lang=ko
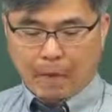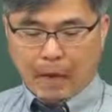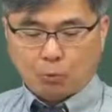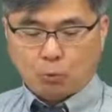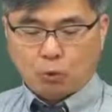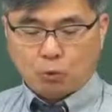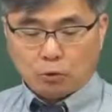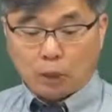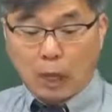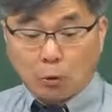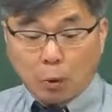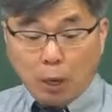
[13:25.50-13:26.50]
다 좋죠.
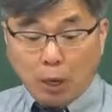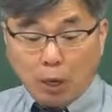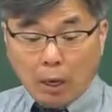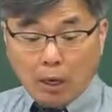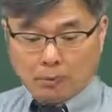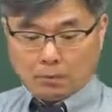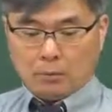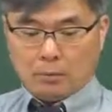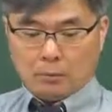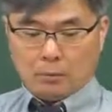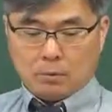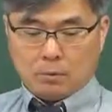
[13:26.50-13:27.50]
다 좋아.
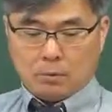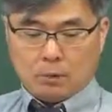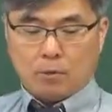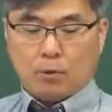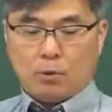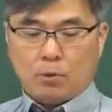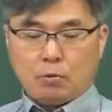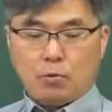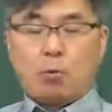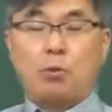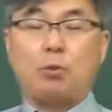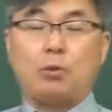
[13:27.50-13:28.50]
1번이죠?
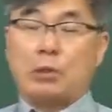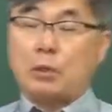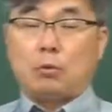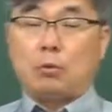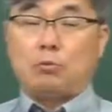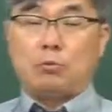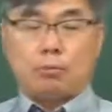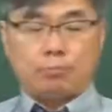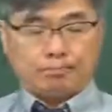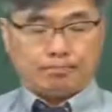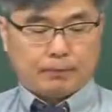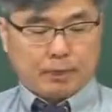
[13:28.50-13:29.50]
설로 길이 관계 없죠.
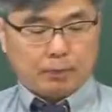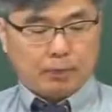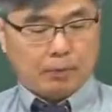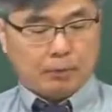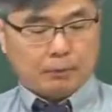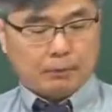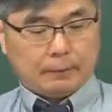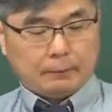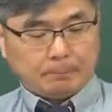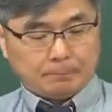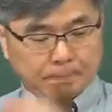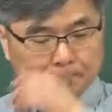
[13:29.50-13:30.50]
음, 답은 1번입니다.
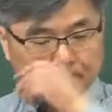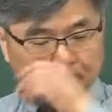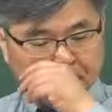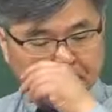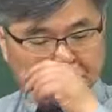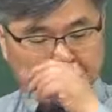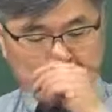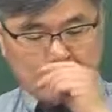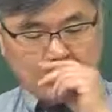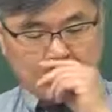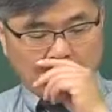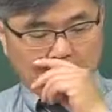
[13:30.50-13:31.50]

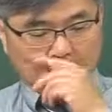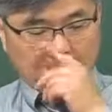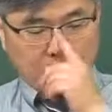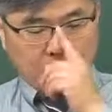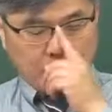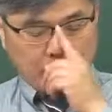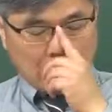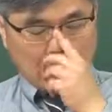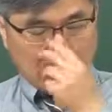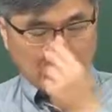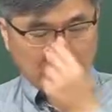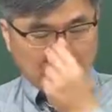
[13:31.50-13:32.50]
근거리든
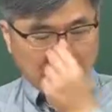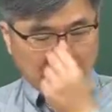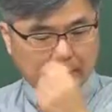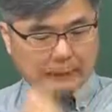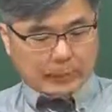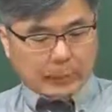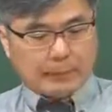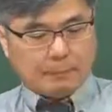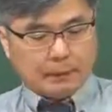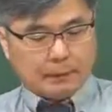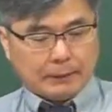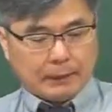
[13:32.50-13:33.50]
장거리든 차단
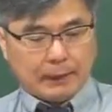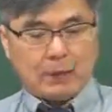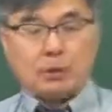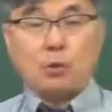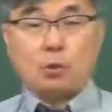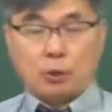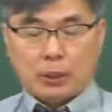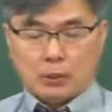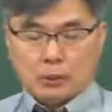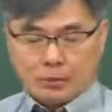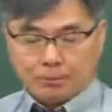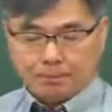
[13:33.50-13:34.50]
잘합니다. 차단 능력이 좋다
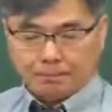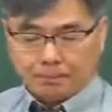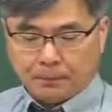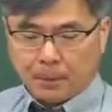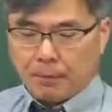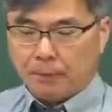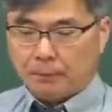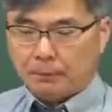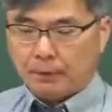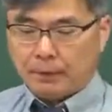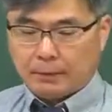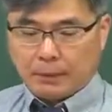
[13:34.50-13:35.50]
그랬죠?
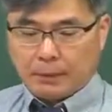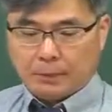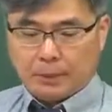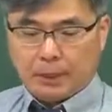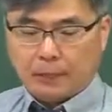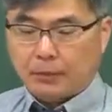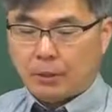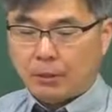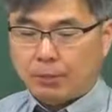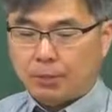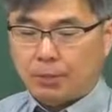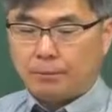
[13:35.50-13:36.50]
1번입니다. 다 책에 있는
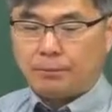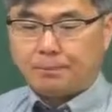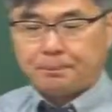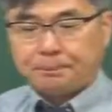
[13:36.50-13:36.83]
내용이고